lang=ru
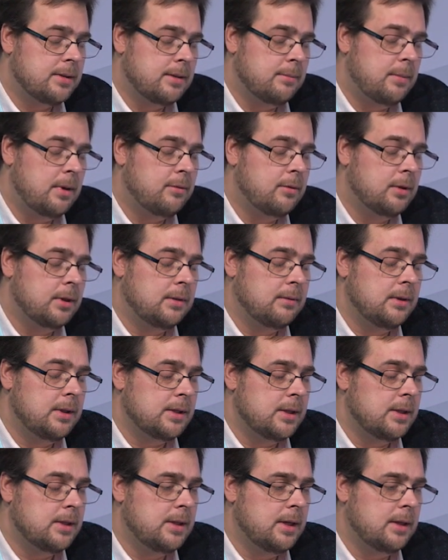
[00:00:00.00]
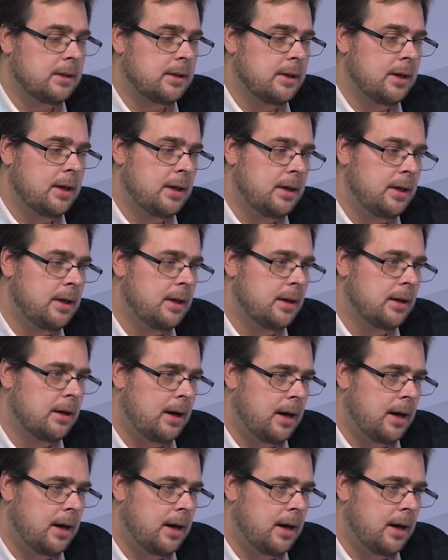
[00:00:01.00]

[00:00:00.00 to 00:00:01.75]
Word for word: самого этого инцидента и